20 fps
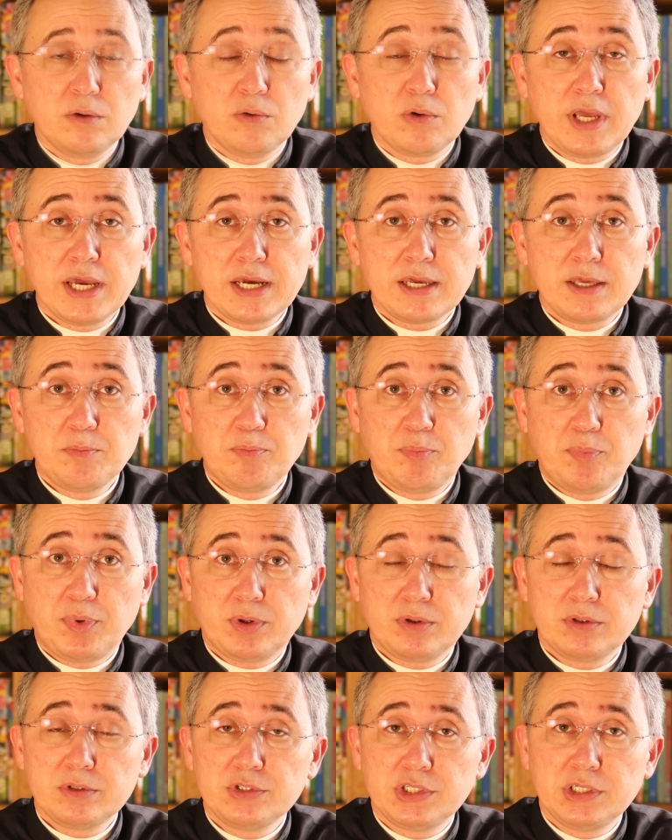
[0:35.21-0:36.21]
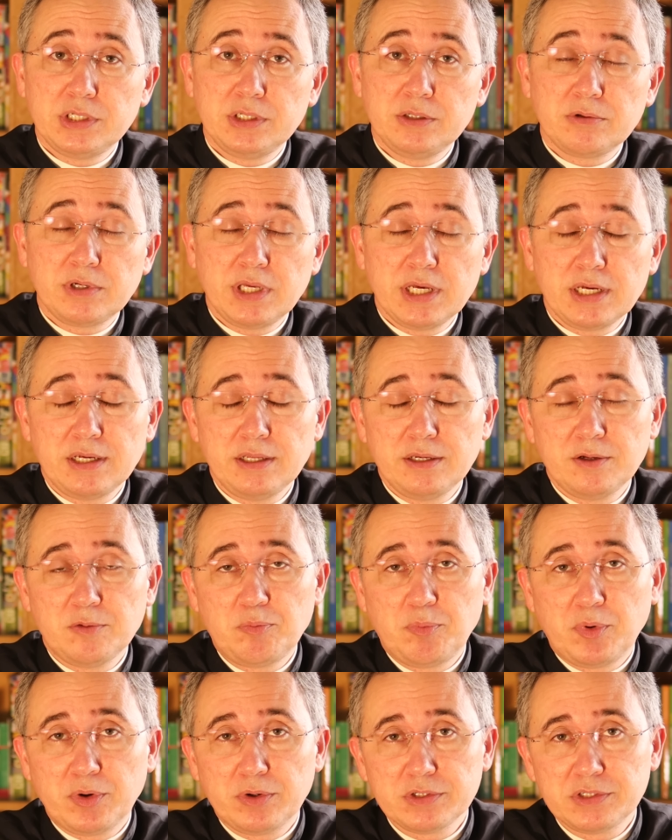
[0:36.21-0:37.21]
O que é que pode e o que é que
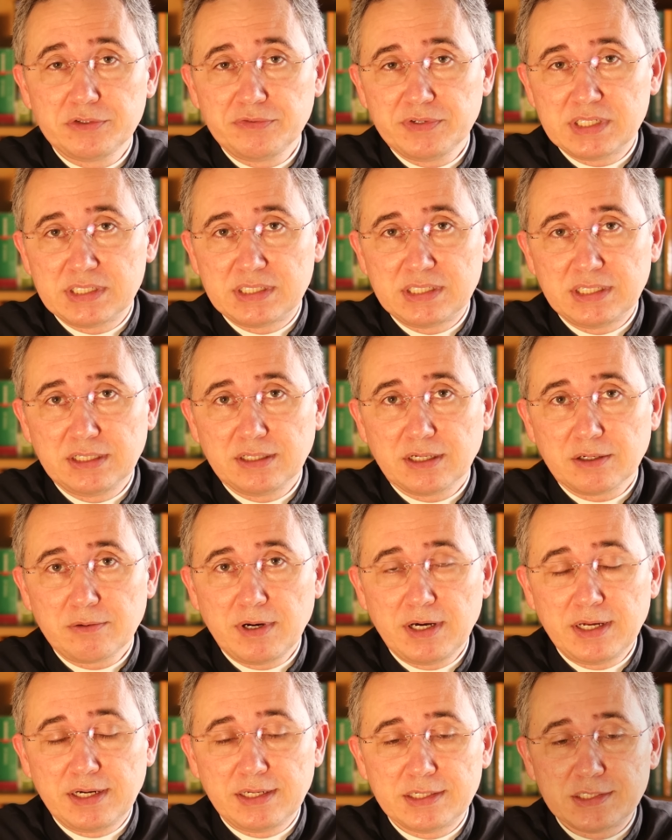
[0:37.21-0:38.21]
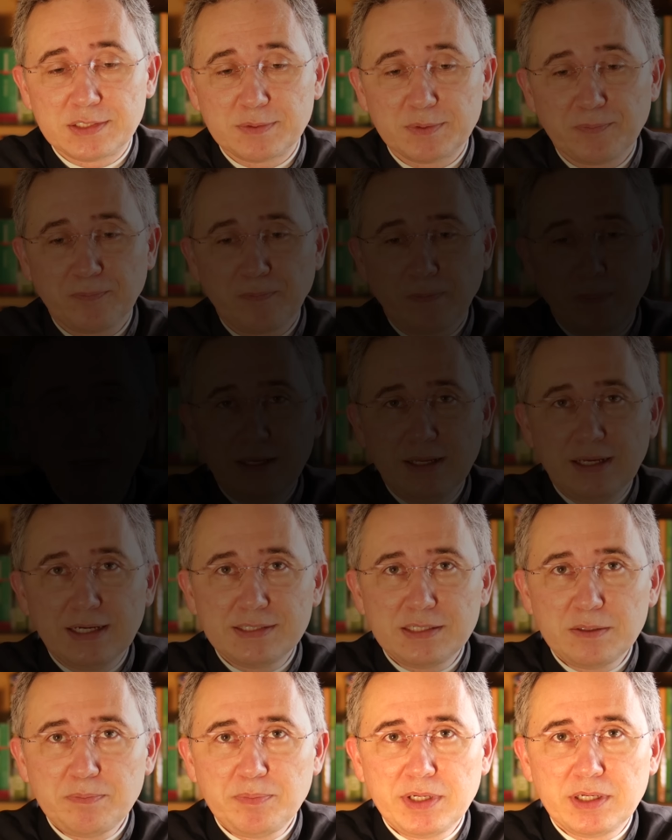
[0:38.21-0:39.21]
não pode fazer na quaresma?
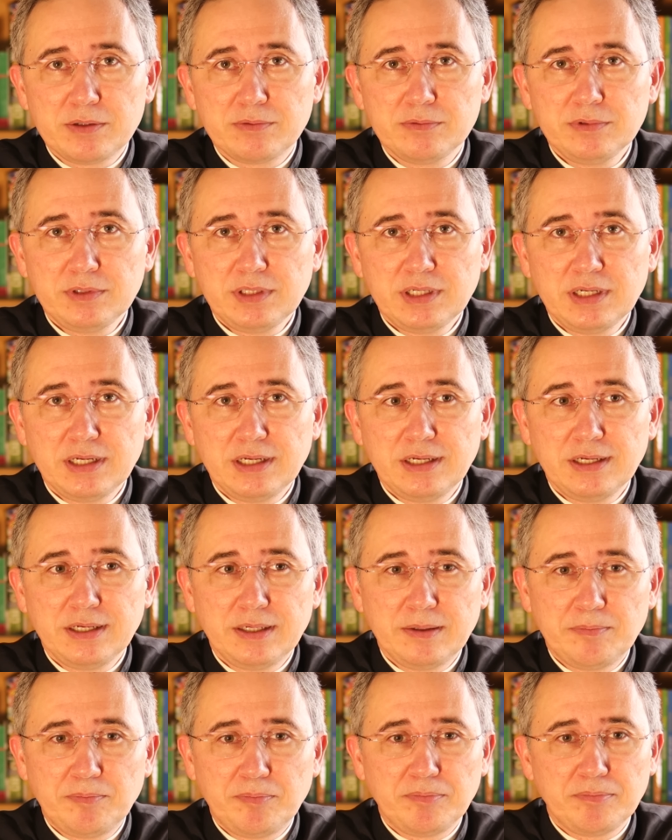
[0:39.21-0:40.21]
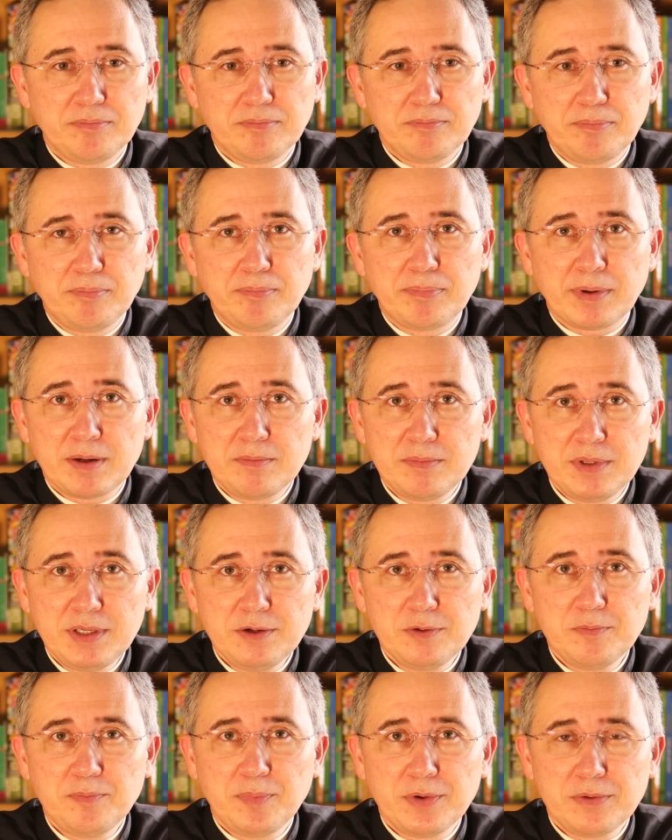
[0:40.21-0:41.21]
Essa, pergunta é para
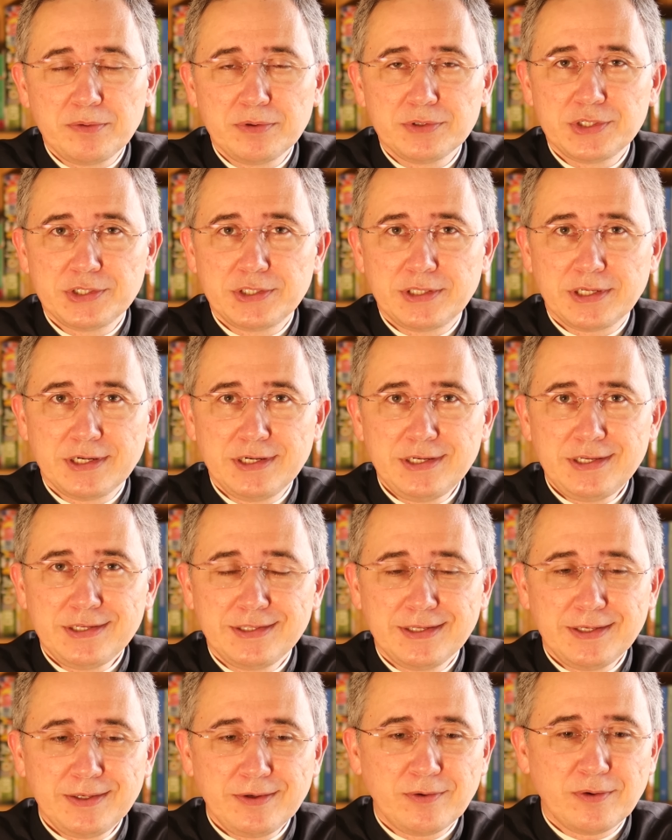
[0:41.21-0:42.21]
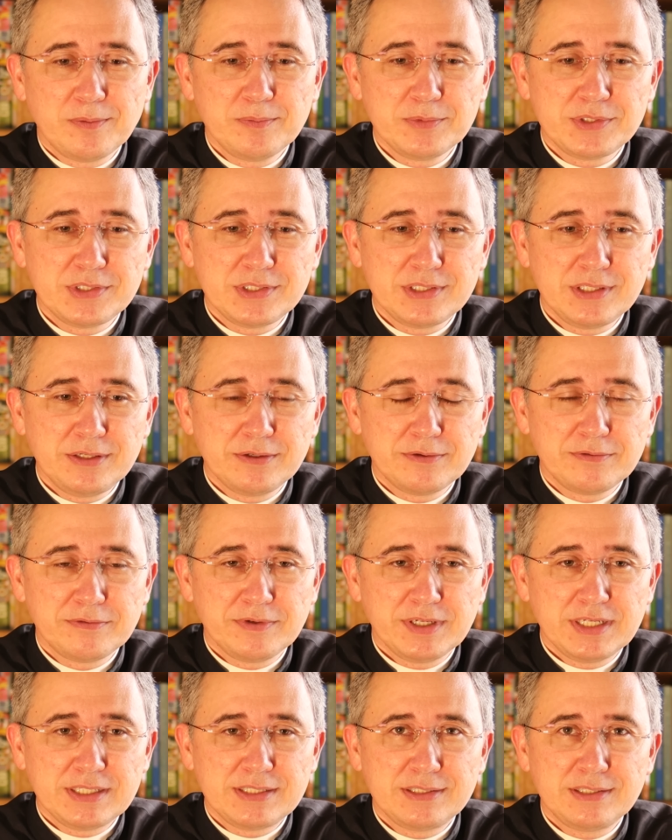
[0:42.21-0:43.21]
mim é um pouco estranha, né? Como se
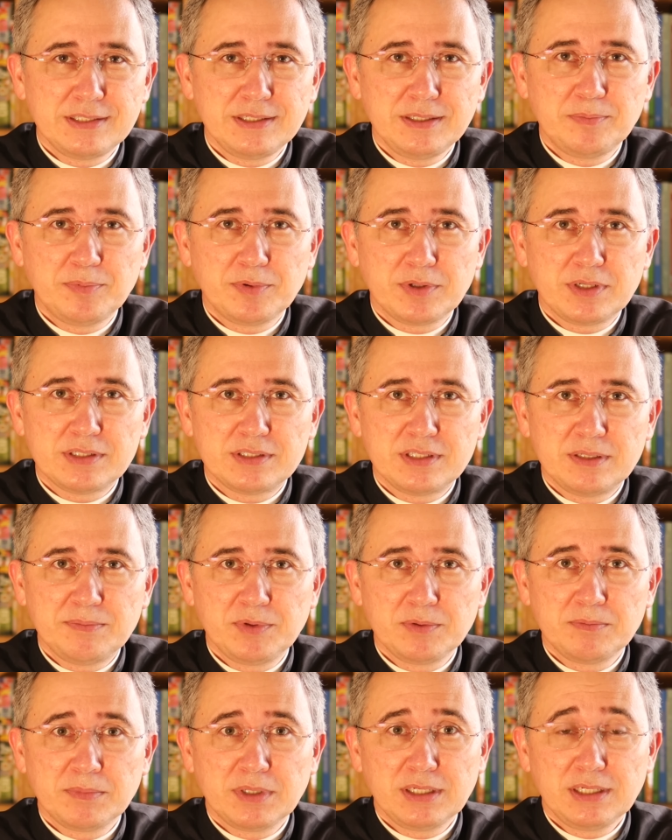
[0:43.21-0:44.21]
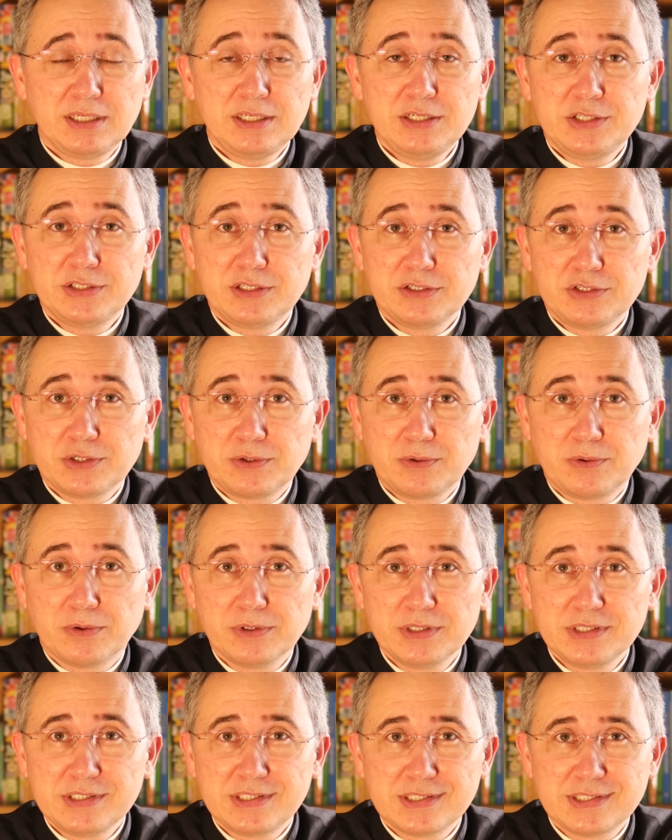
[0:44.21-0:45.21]
houvesse, por exemplo, uma lista de
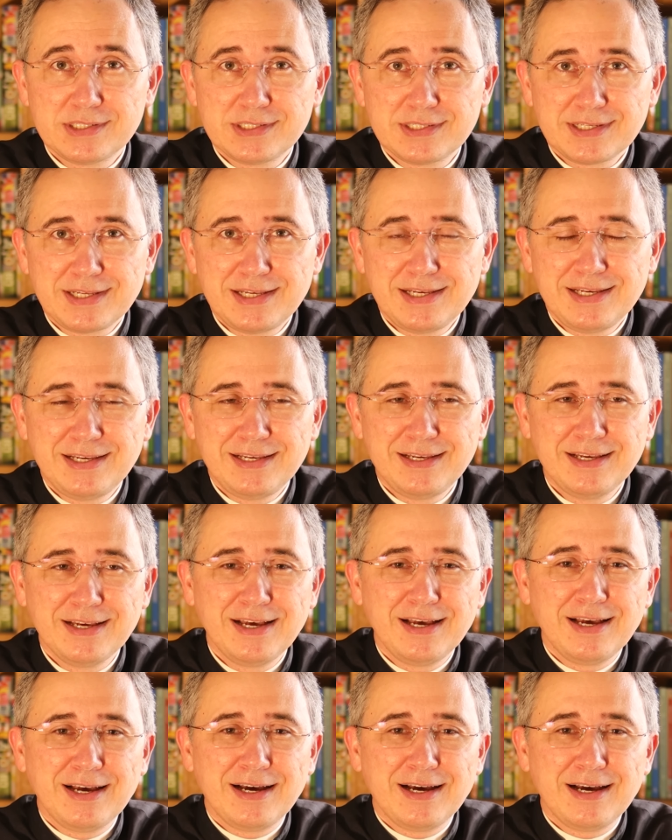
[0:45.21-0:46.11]
coisas que